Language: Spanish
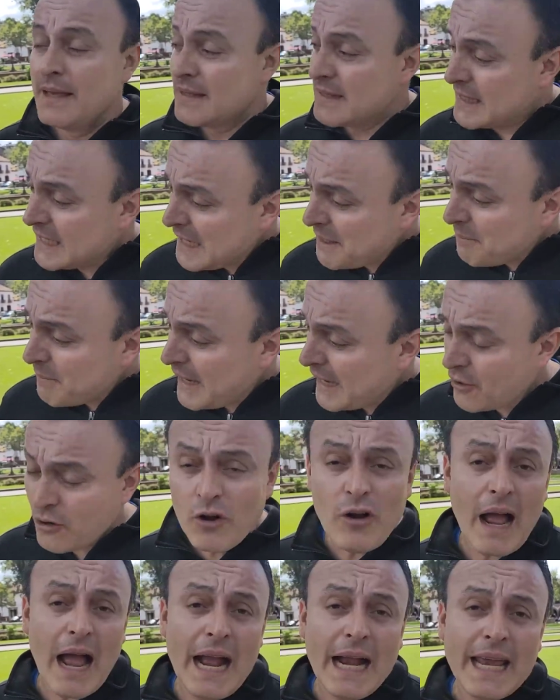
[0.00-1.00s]
Sin
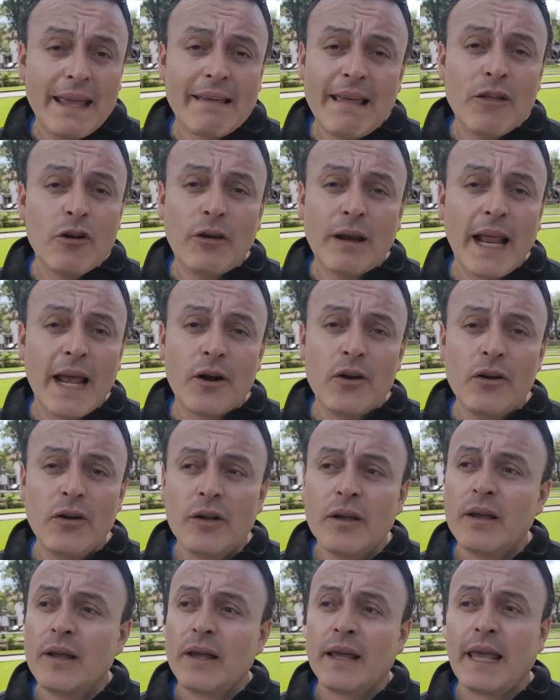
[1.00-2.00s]
embargo, ha quedado claro
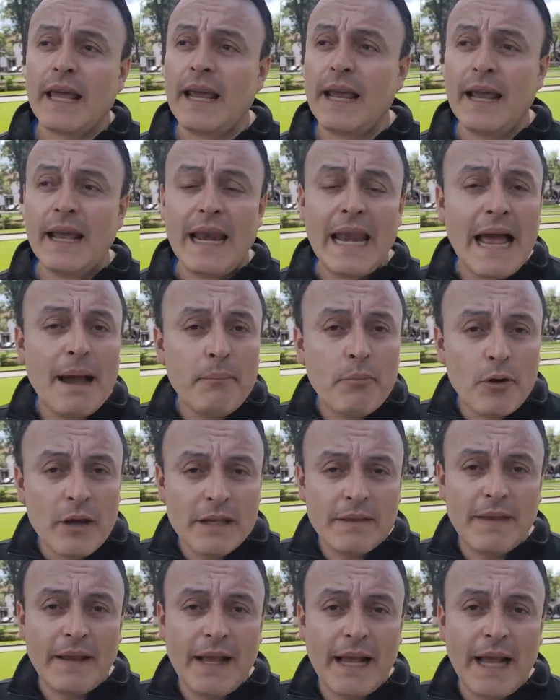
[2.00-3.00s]
que la
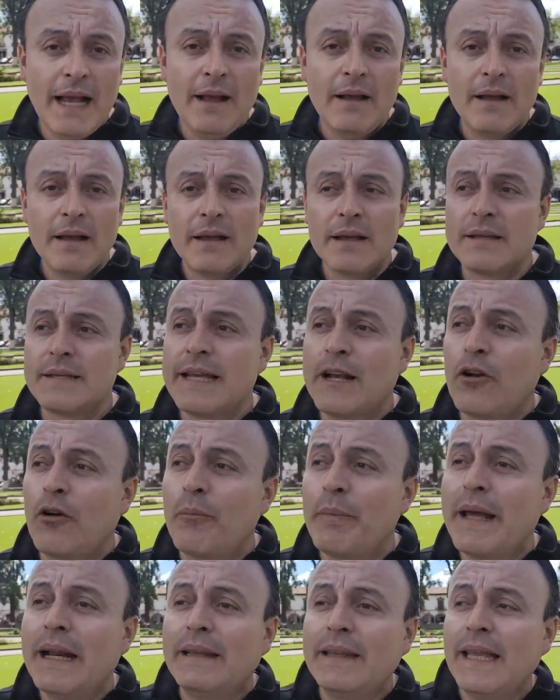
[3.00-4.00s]
política se
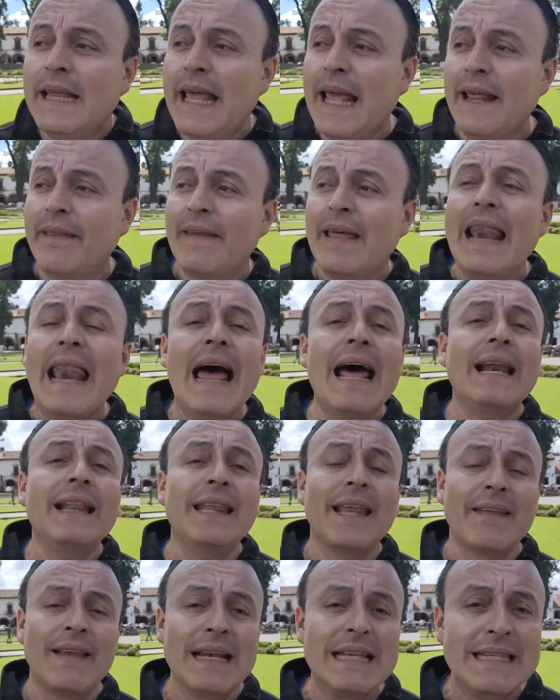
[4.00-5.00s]
convierte en el
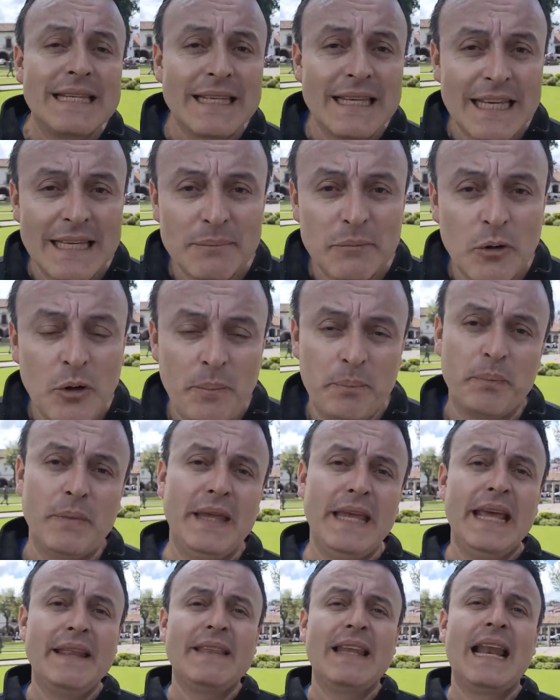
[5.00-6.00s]
arte del cinismo
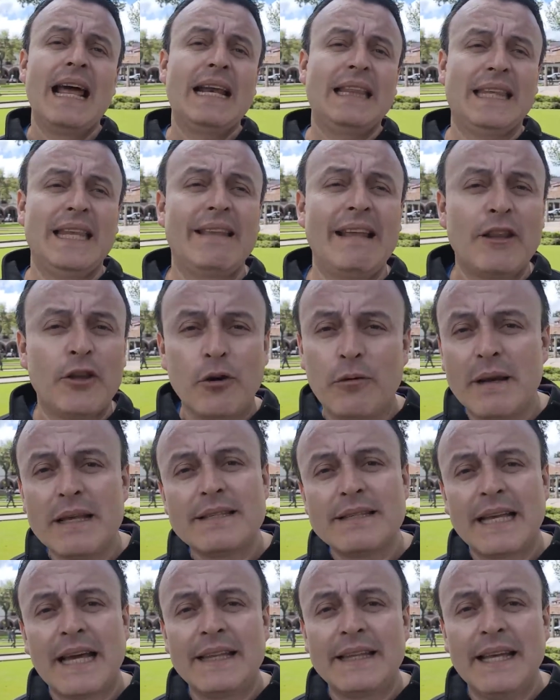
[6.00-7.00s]
y en el arte del doble
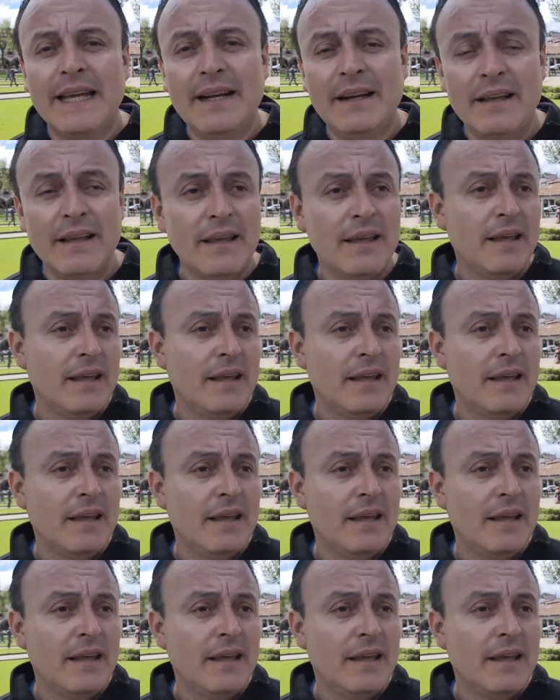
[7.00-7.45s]
estándar.